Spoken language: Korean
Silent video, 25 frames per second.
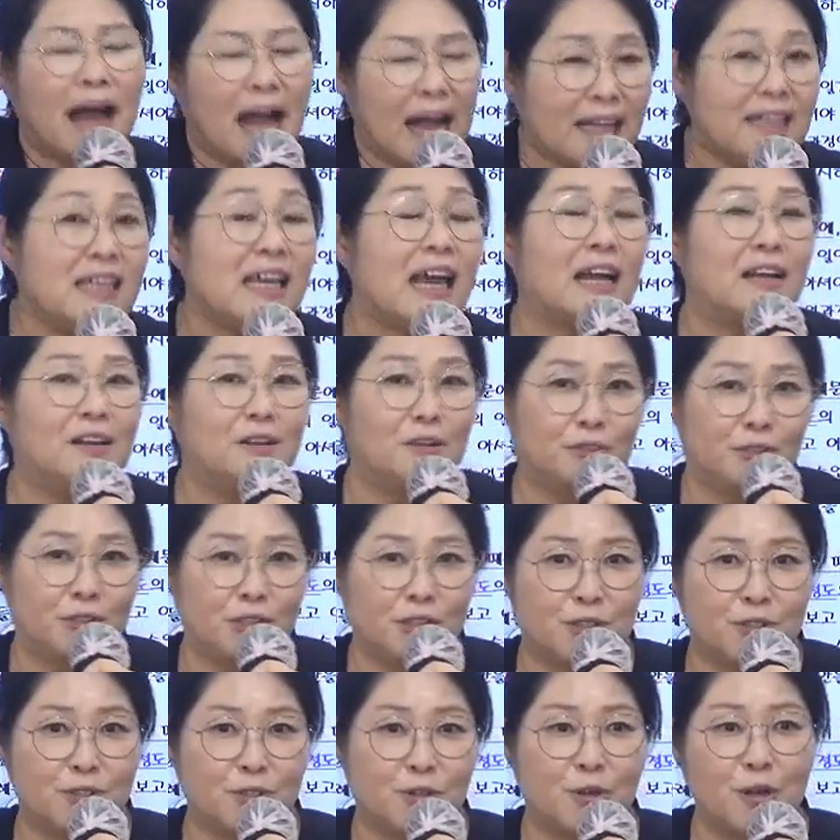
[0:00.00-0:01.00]
많이
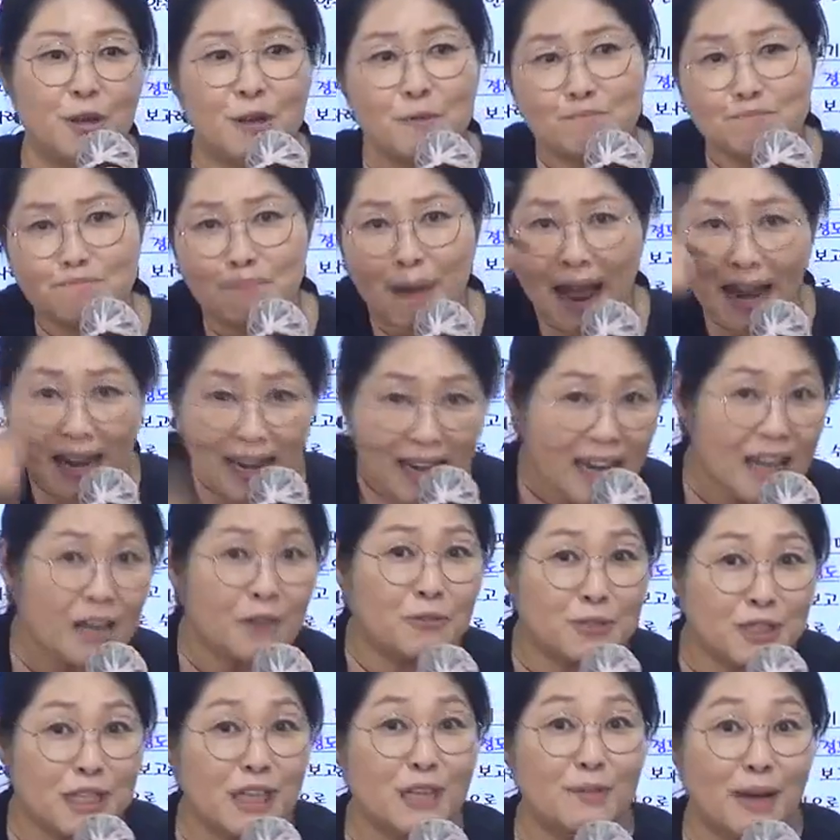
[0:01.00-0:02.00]
알려드리죠. 빨리
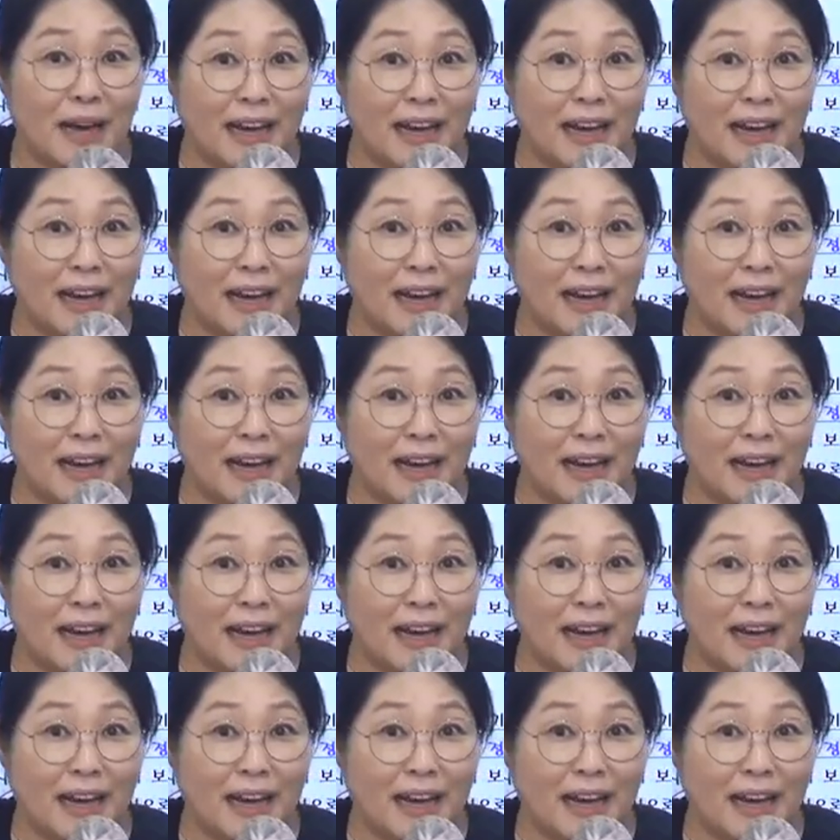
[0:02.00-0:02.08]
오시기